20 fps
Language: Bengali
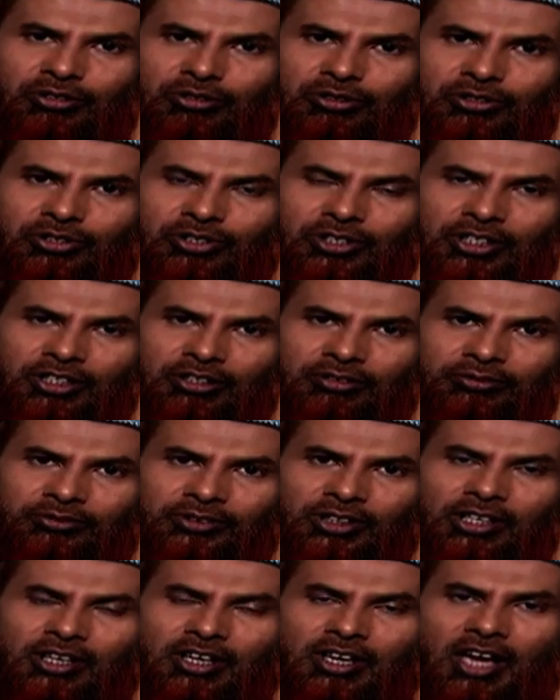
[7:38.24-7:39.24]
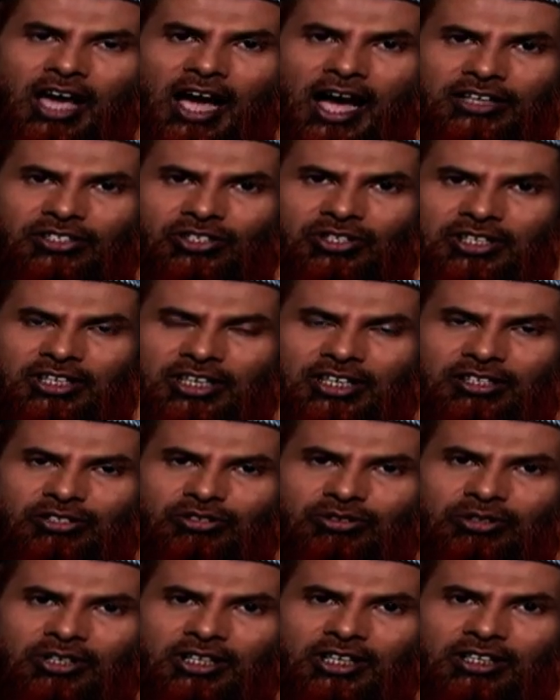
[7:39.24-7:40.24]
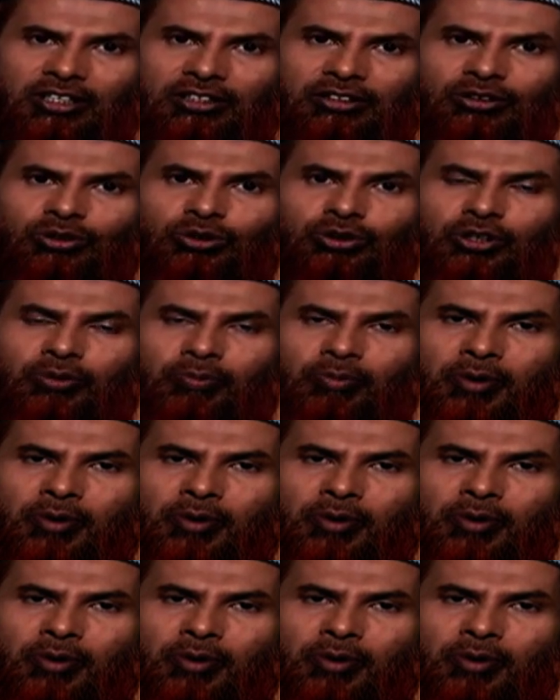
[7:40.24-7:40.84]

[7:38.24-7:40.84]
সম্মুখীন হচ্ছি আজকের যুগের